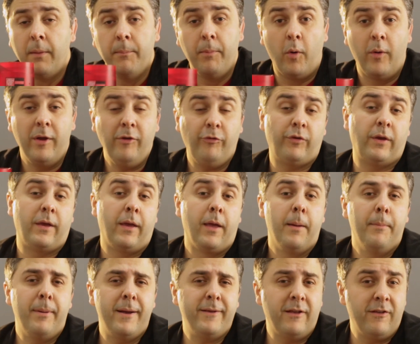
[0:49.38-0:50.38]
Bom, enfim,
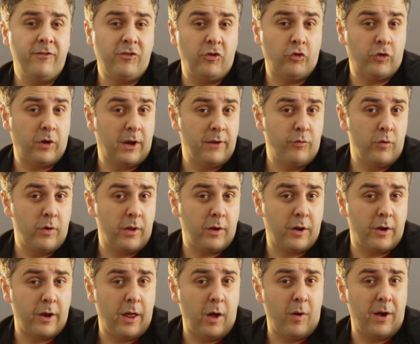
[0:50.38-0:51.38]
mas antes se inscreva no
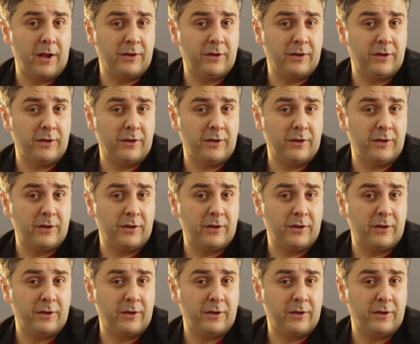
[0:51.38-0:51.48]
canal,